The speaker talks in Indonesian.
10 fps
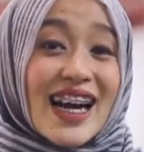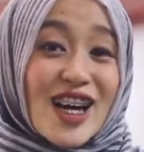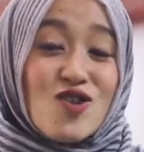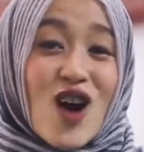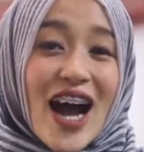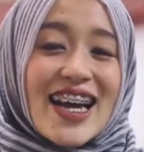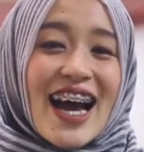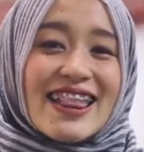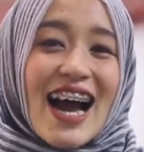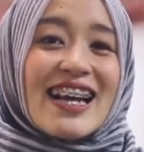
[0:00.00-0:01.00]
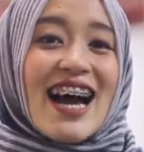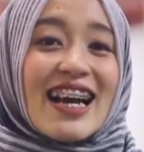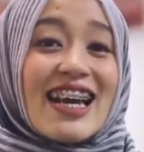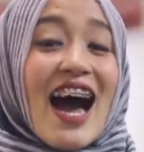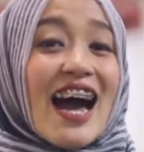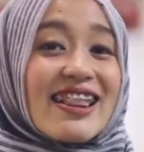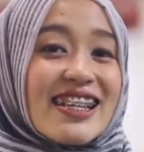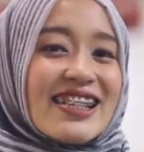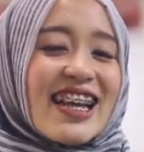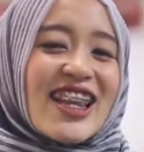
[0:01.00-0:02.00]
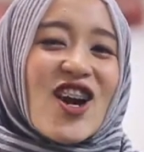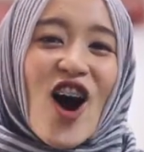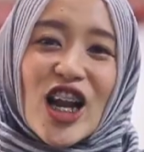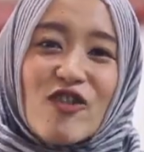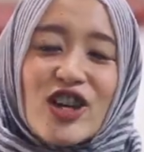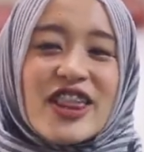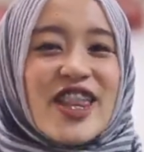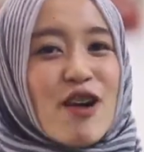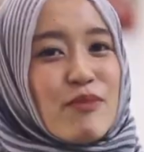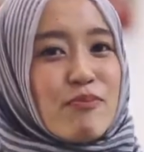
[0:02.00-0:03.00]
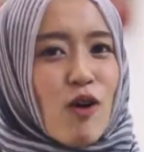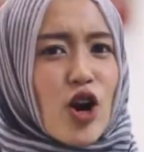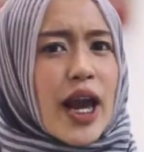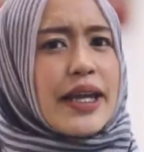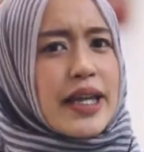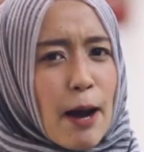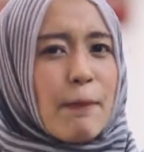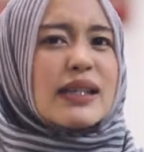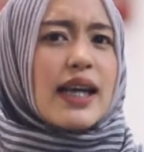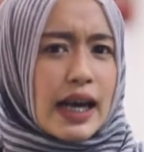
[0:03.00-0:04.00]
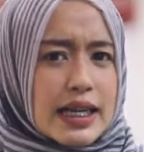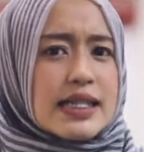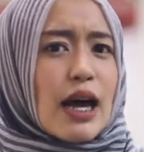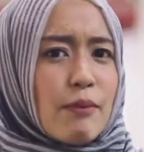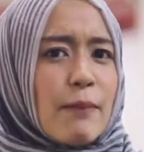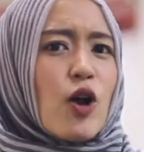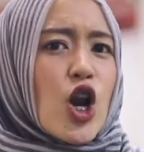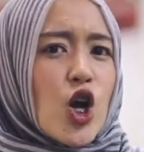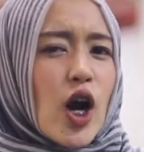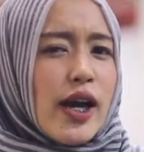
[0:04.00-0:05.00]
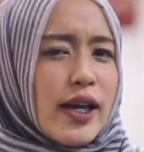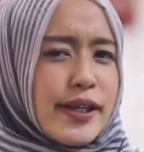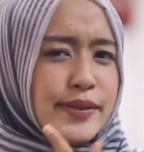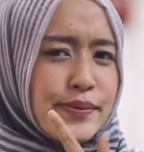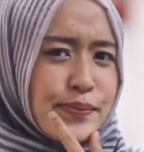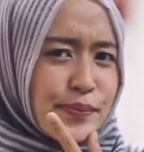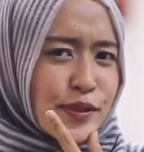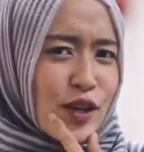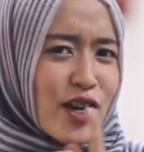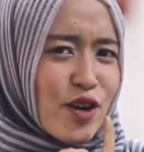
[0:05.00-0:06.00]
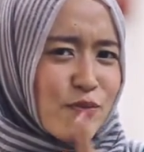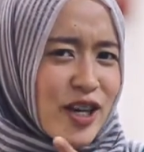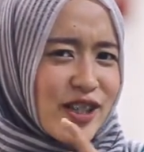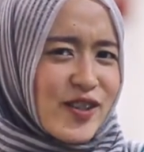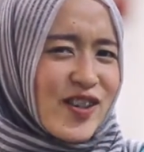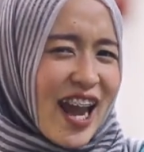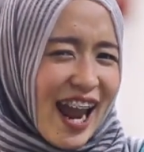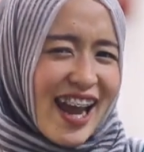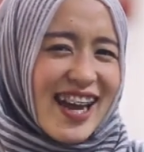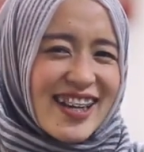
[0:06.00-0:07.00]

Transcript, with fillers: kedua datang dari artis cantik Hollywood Demi Moore yang pacaran sama Brondong. Hmm, suka daun muda juga ya.